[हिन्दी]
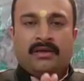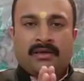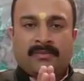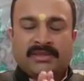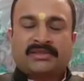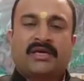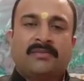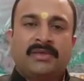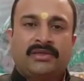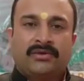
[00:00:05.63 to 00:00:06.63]

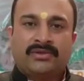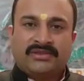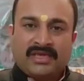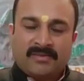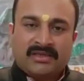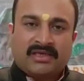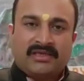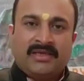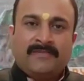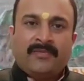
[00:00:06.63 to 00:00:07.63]
नमस्कार मित्रों जय माता
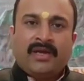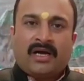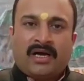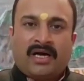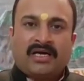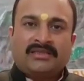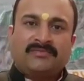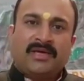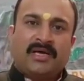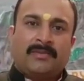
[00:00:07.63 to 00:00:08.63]
दी आज
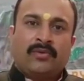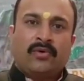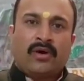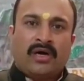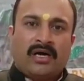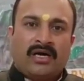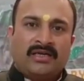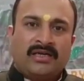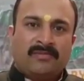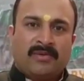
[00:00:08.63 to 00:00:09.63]
मैं आपको
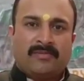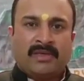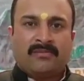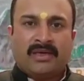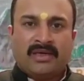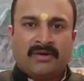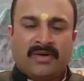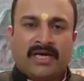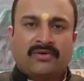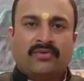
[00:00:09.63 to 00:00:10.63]
8 नवंबर
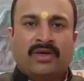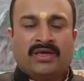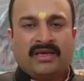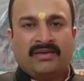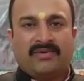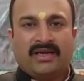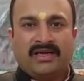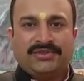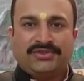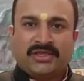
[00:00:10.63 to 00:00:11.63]
मंगलवार को लगने
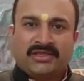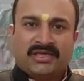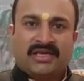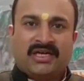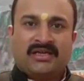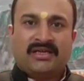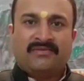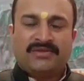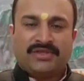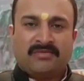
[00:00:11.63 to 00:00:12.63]
वाले चंद्र ग्रहण के
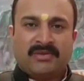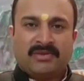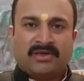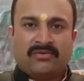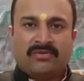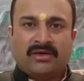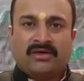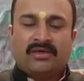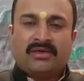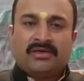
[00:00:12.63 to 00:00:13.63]
विषय में बताऊंगा
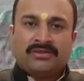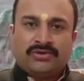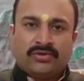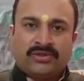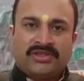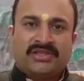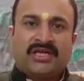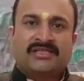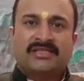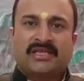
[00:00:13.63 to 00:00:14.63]
ज्योतिष
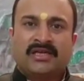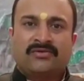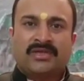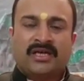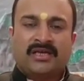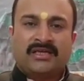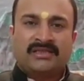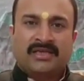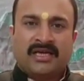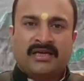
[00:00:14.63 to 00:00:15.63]
शास्त्र के अनुसार
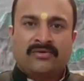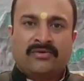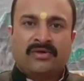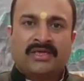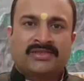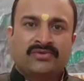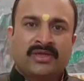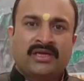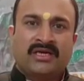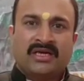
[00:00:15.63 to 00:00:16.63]
इस ग्रहण को ग्रस्त
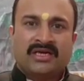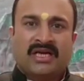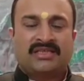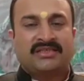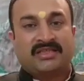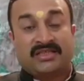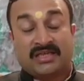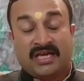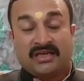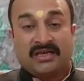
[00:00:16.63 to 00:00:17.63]
उदय ग्रास चंद्र
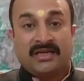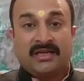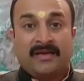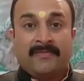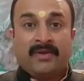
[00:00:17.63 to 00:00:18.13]
ग्रहण कहेंगे